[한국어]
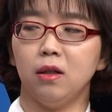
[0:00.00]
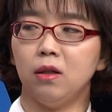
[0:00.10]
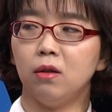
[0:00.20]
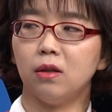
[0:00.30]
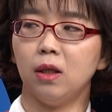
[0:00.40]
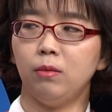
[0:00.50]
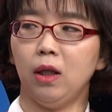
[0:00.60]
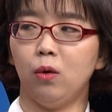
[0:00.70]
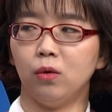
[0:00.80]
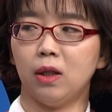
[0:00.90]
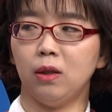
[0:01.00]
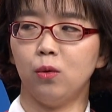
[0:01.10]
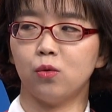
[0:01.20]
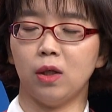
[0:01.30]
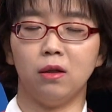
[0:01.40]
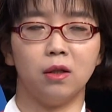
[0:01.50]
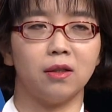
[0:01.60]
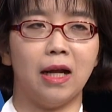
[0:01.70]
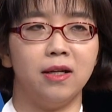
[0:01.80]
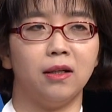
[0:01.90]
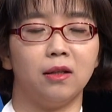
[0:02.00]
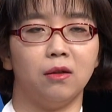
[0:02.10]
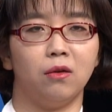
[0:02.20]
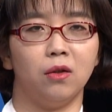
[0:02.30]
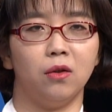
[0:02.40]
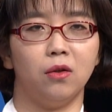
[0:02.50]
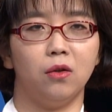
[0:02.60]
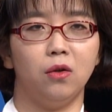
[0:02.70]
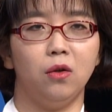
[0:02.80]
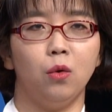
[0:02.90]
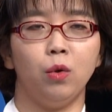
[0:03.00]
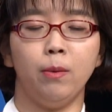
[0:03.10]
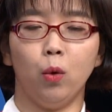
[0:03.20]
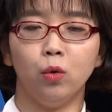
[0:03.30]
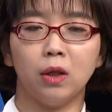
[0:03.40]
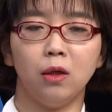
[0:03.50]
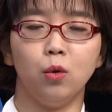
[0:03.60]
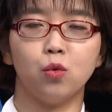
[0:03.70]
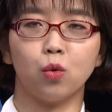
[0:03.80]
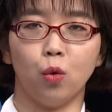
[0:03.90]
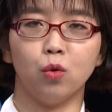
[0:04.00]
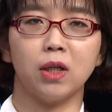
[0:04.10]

이것 때문에 온타리오주나 이런 데서 난리가 났던 거예요. 왜냐하면 온타리오주 교육